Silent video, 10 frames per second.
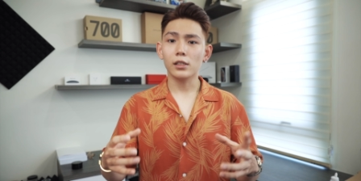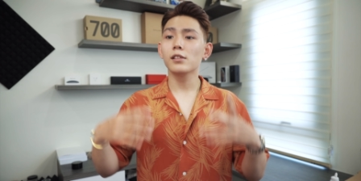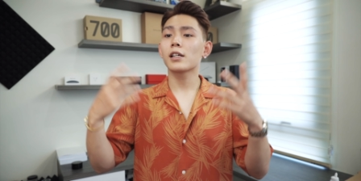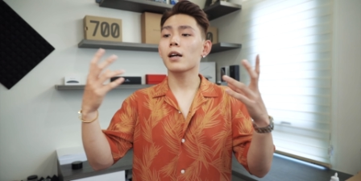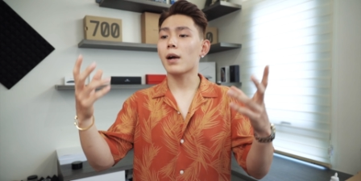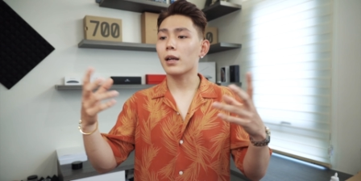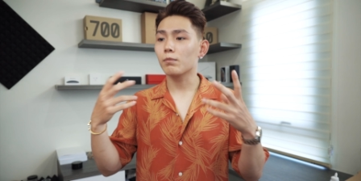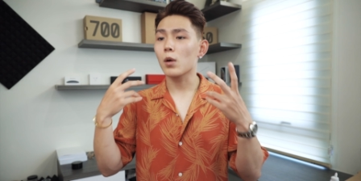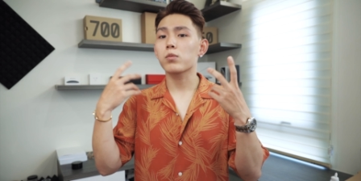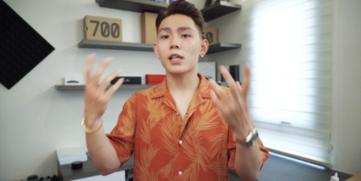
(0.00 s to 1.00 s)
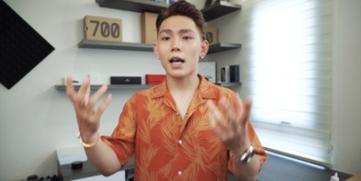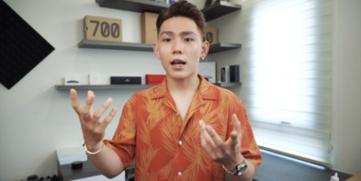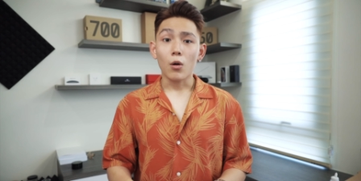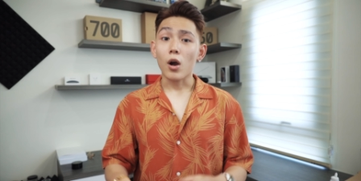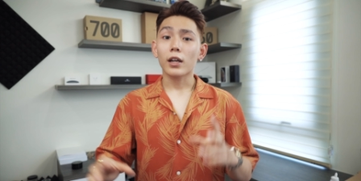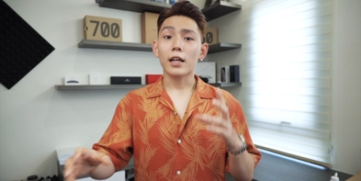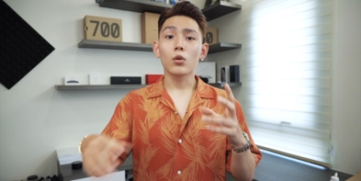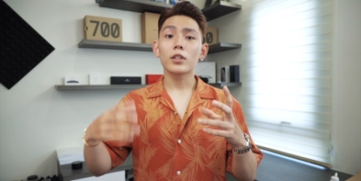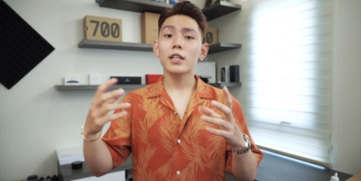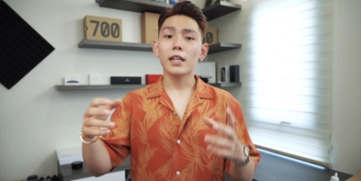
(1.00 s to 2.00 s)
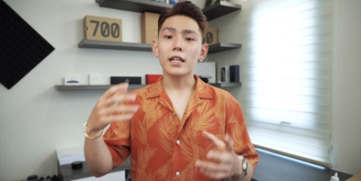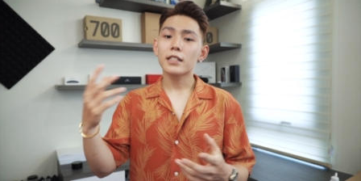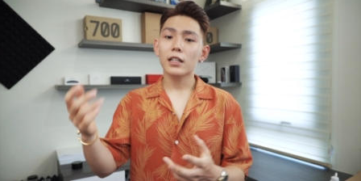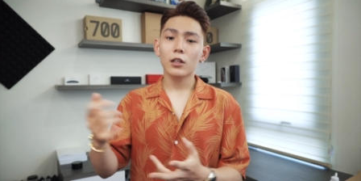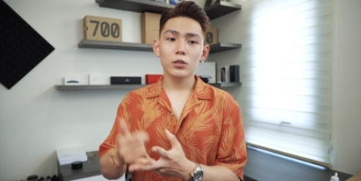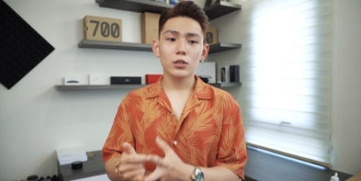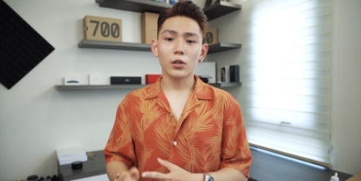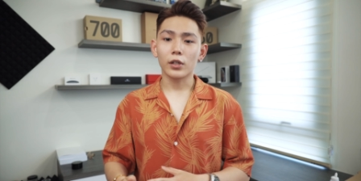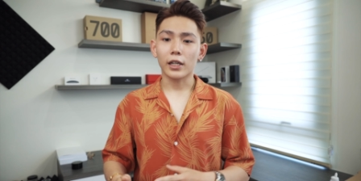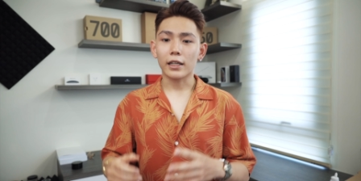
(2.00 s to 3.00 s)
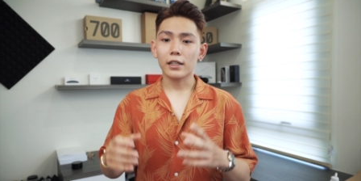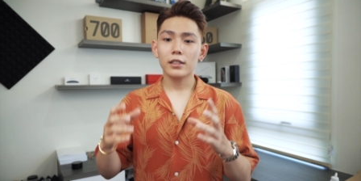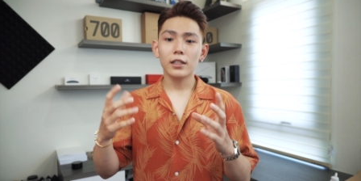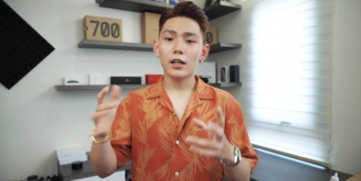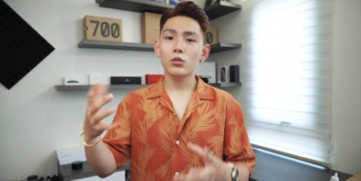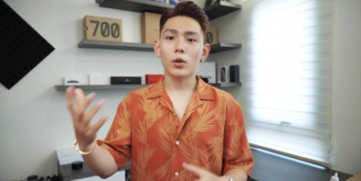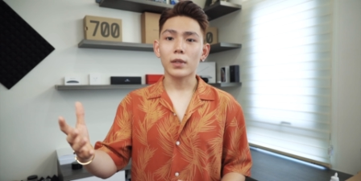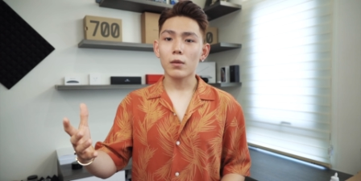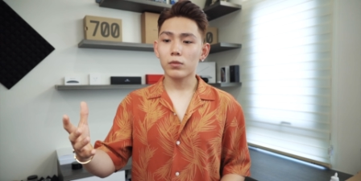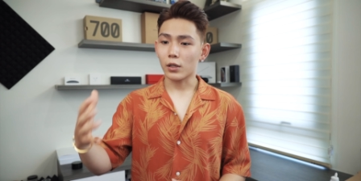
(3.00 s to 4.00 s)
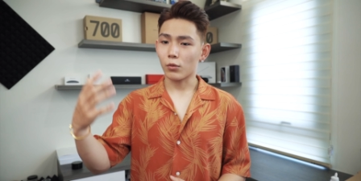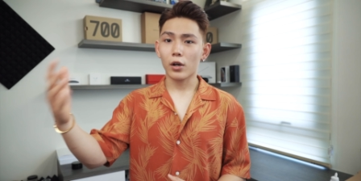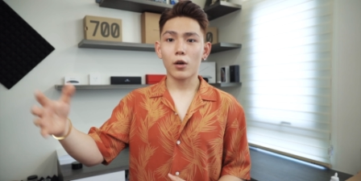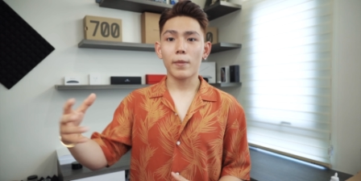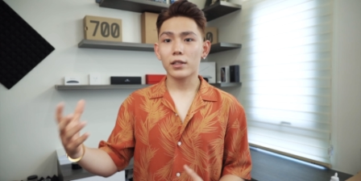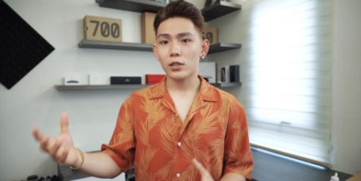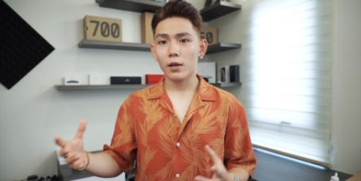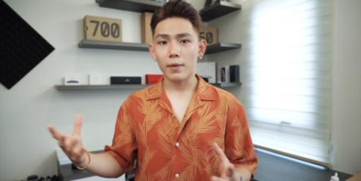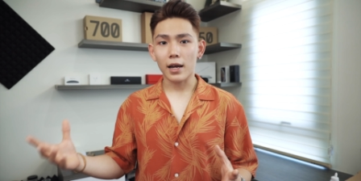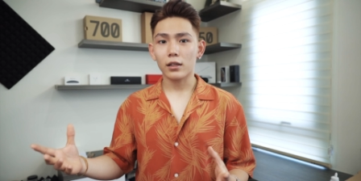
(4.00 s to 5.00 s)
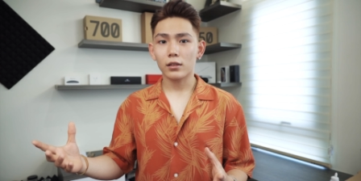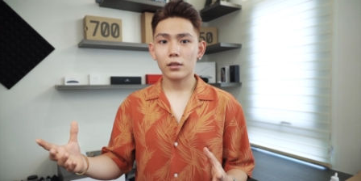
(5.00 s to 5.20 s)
tự các bạn bộc ra hoặc là đột nhiên đến salon rồi cái thợ nhuộm tóc kiểu recommend cho các bạn